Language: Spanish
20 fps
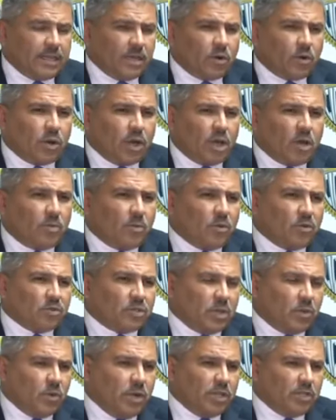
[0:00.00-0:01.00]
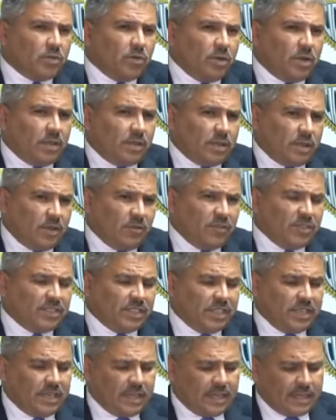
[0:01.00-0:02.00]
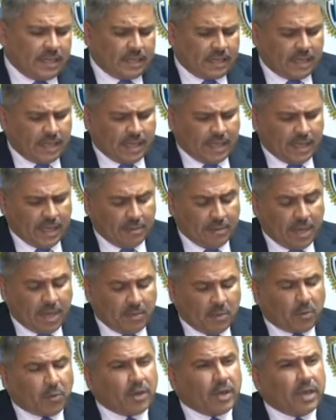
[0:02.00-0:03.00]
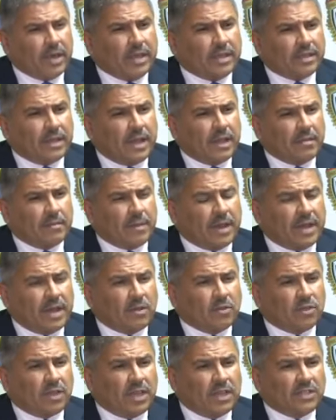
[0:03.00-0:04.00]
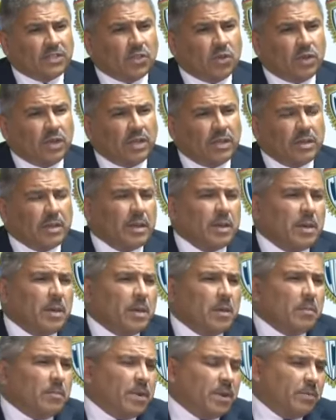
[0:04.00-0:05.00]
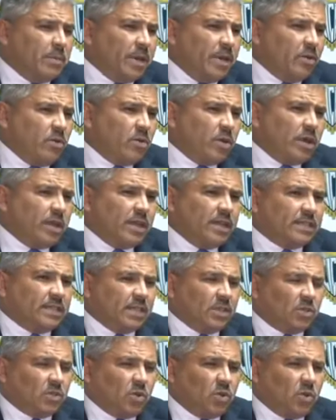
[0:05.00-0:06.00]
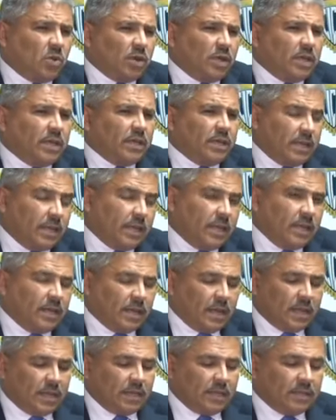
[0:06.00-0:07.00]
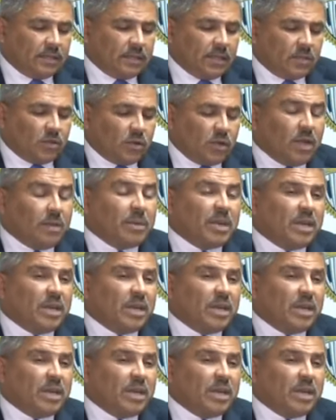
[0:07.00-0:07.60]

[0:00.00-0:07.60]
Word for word: interrogado por los abuesos de la oficina, él mismo pues entra en varias contradicciones. Primero que en el sector, en el sector de la